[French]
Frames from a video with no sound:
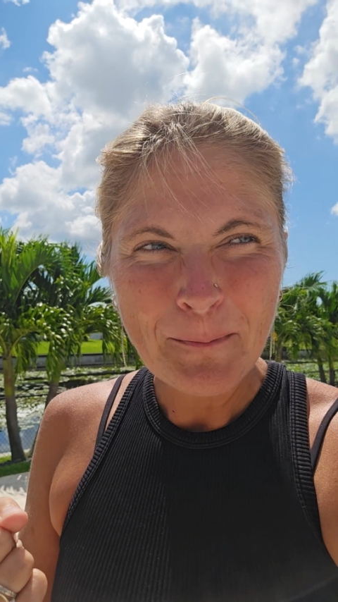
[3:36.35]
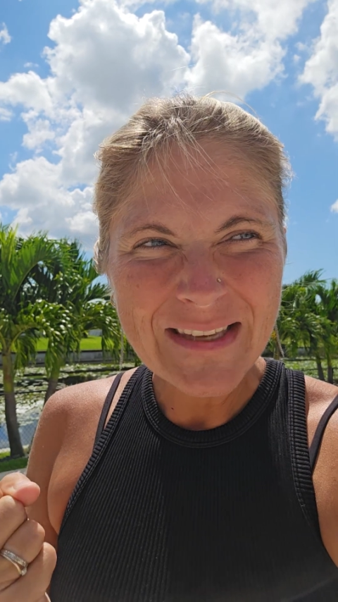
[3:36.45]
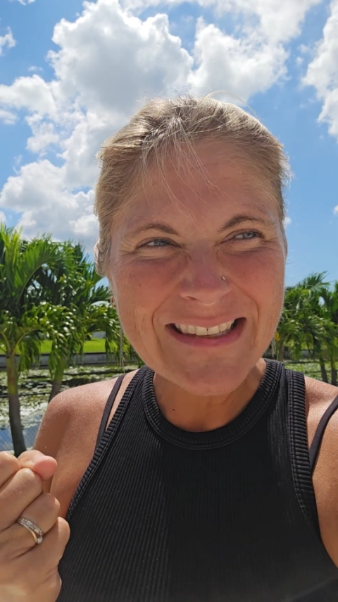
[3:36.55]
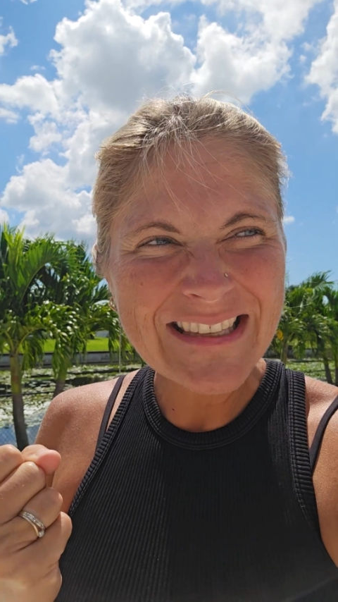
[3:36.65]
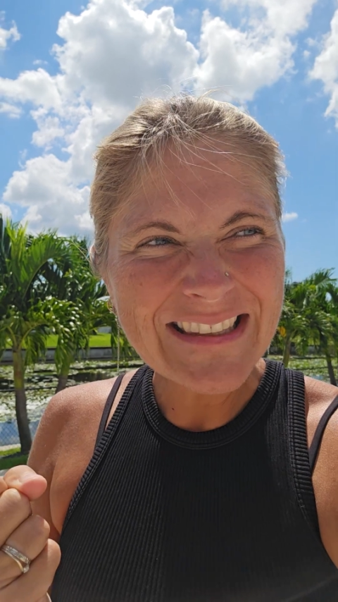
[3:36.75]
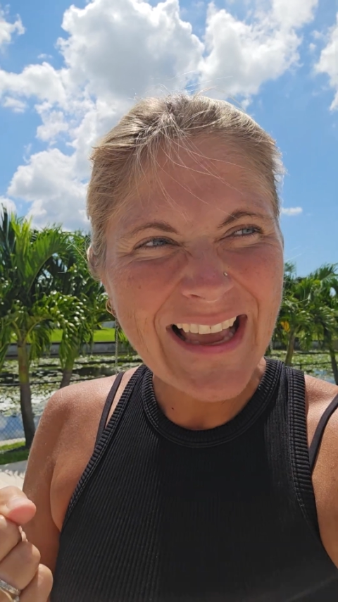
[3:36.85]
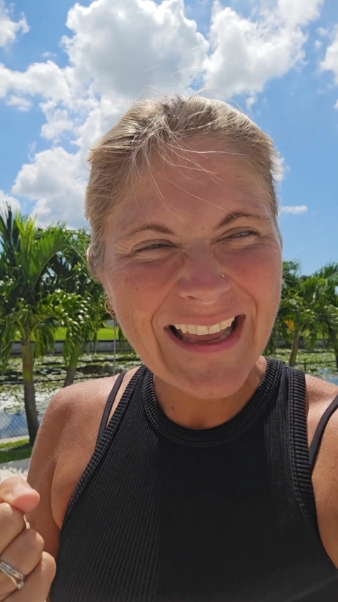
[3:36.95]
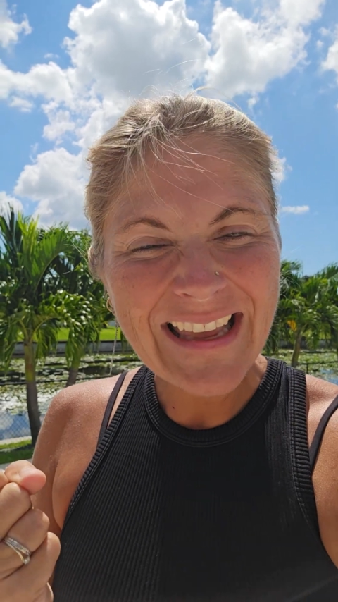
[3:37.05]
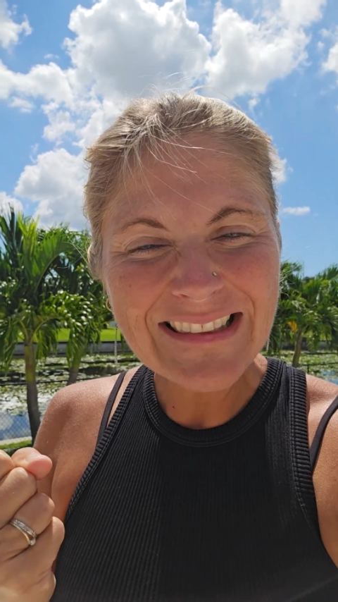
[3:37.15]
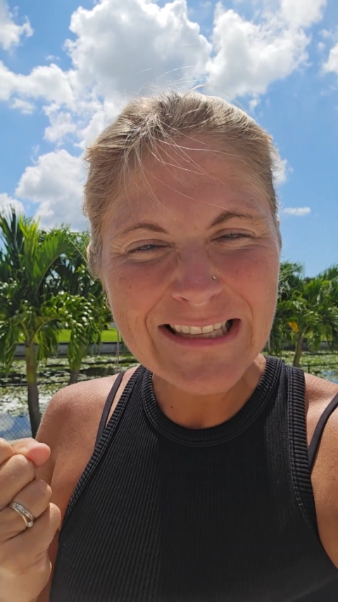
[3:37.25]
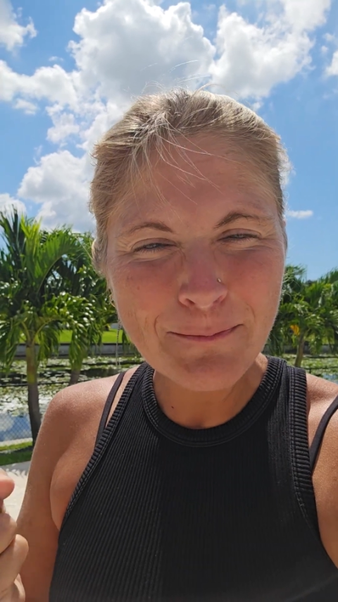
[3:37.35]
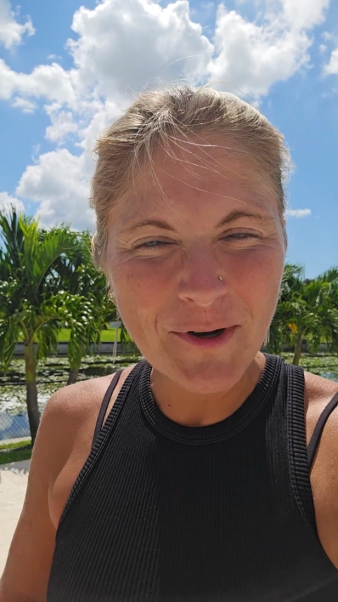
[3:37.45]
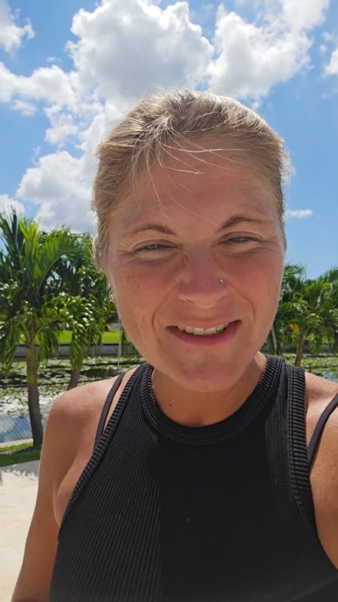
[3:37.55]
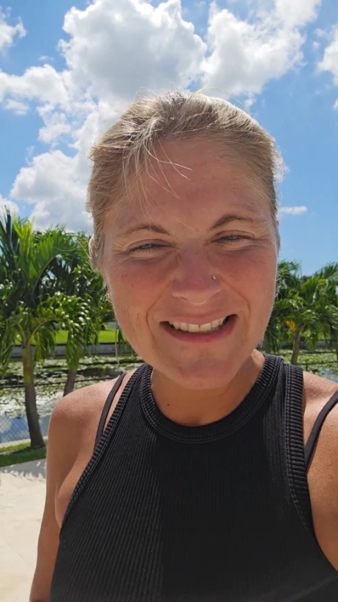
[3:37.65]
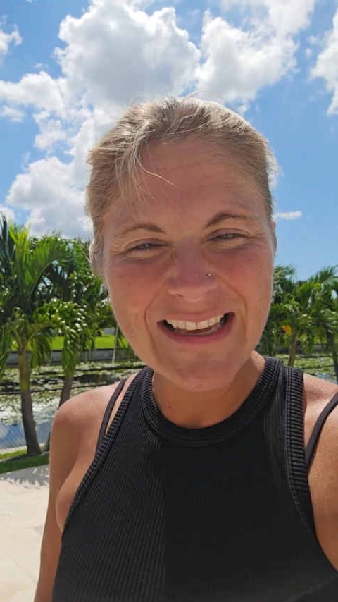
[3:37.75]
Mais si tu arrêtes d'y
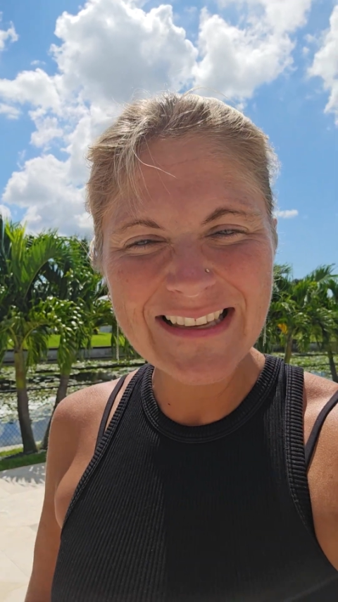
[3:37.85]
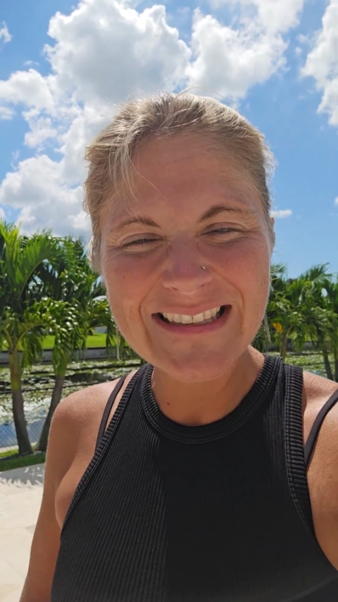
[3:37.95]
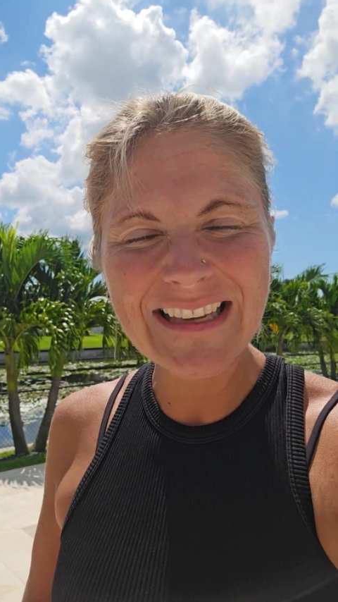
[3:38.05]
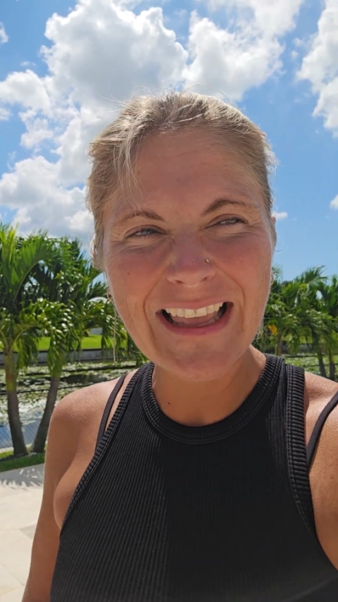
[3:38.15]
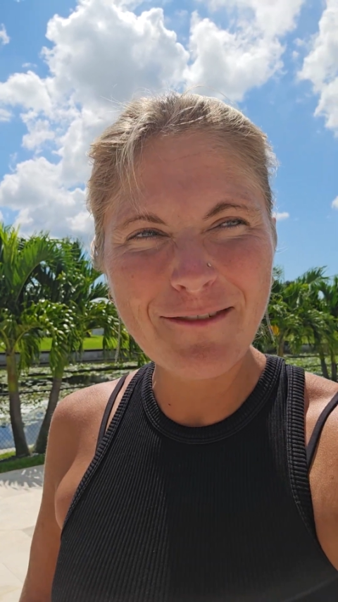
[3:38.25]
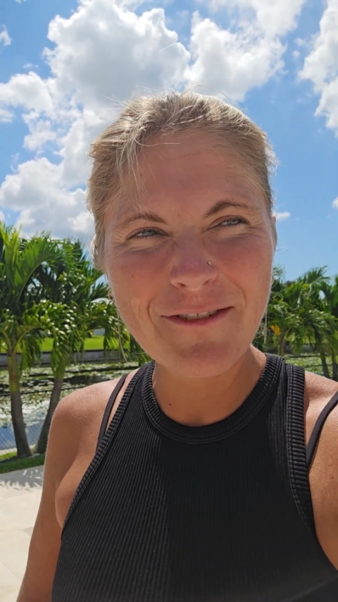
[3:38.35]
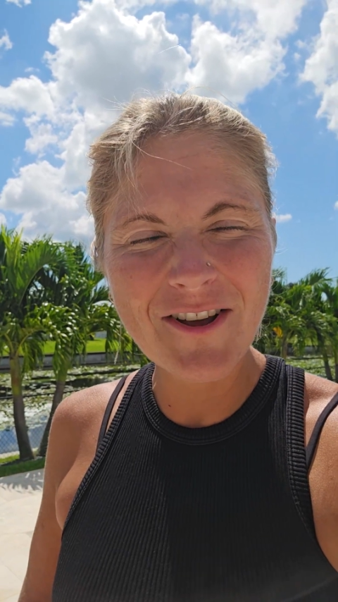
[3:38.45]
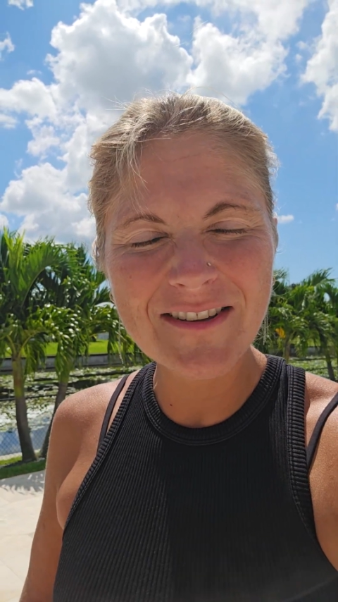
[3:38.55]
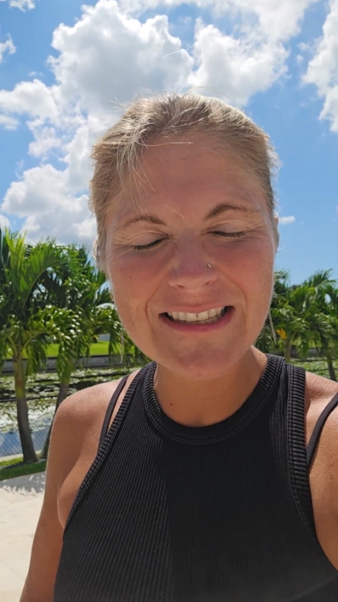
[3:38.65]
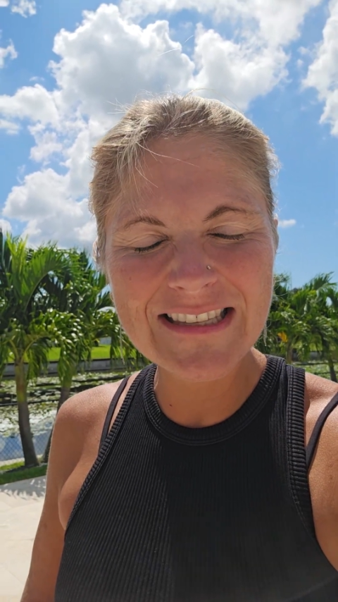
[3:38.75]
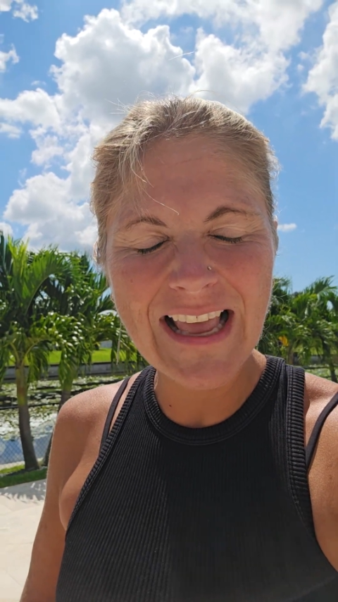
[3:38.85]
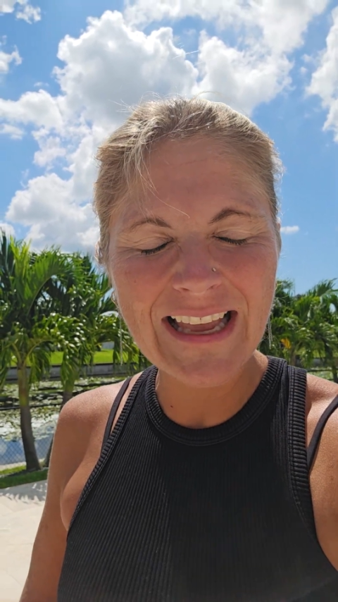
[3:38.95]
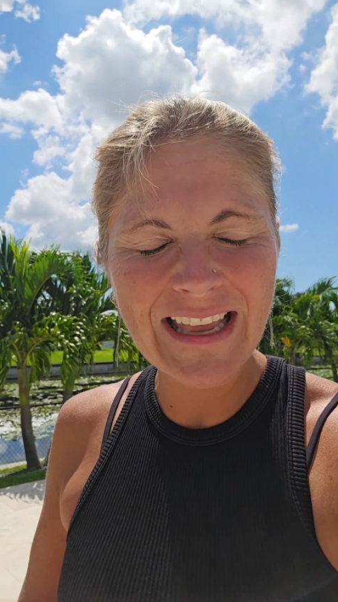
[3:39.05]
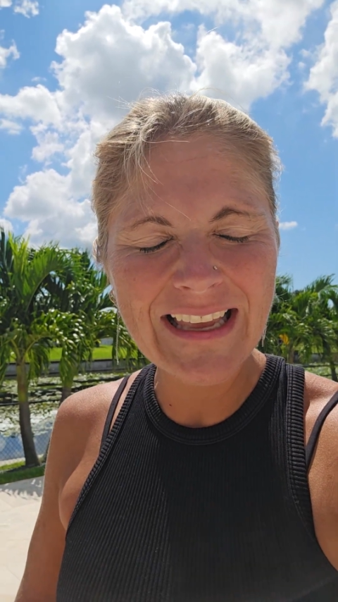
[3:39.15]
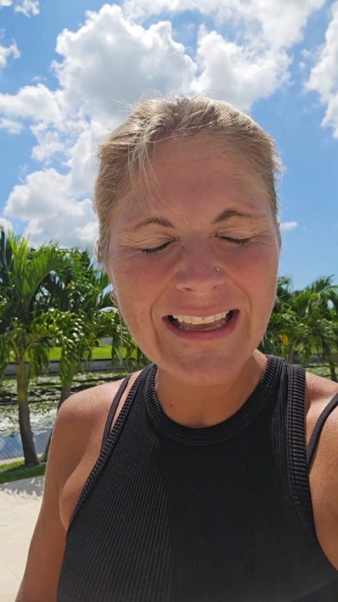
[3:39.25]
penser à ces rêves-là, si tu
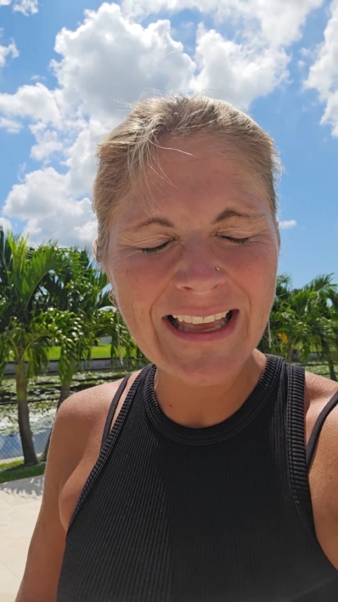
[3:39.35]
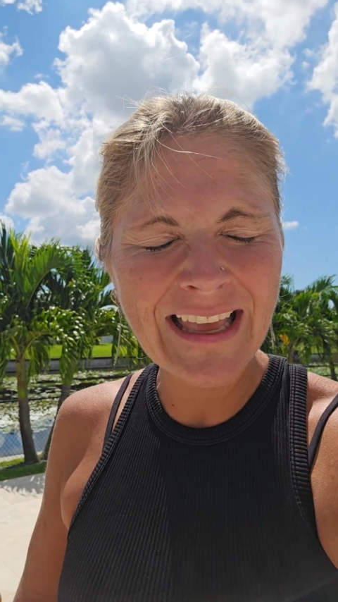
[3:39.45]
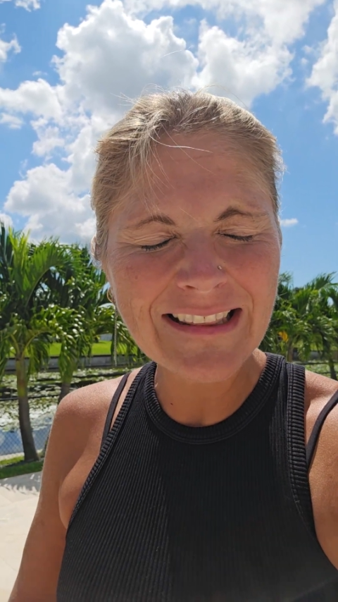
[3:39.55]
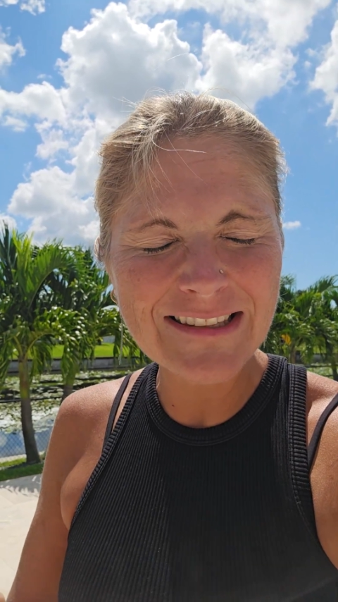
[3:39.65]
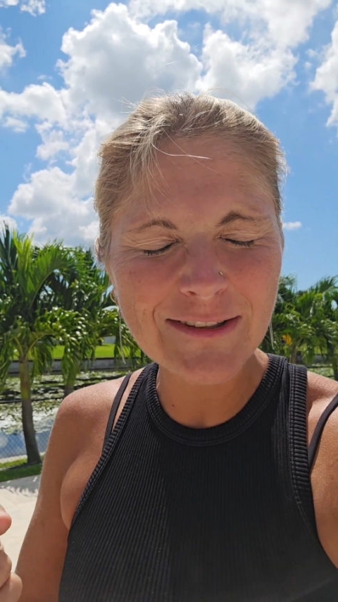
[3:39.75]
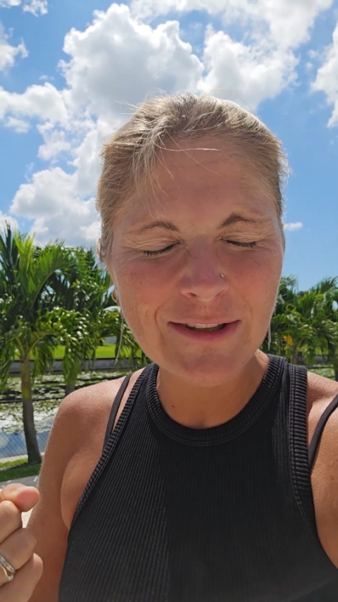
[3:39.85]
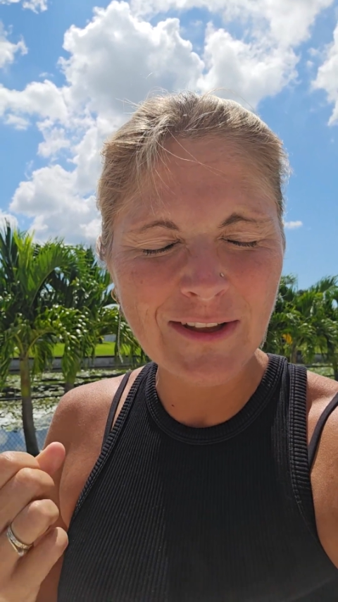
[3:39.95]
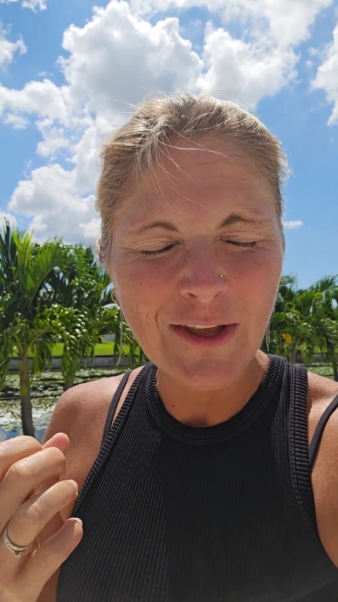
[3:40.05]
arrêtes